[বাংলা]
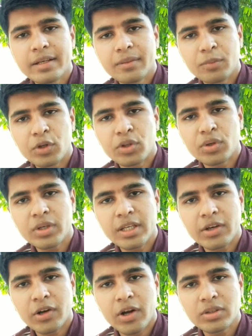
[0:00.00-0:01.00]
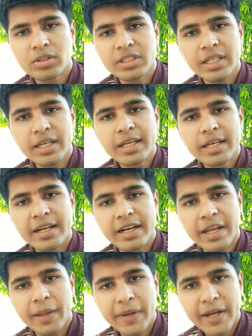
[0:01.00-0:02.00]
মূলত কি করা হচ্ছে
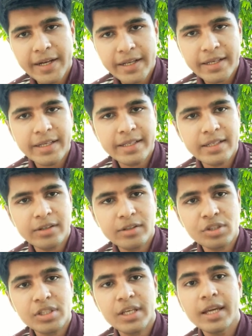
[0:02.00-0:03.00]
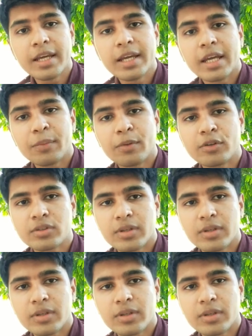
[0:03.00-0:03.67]
গ্রেভিয়ার্ডে নিয়ে যাওয়া হচ্ছে এবং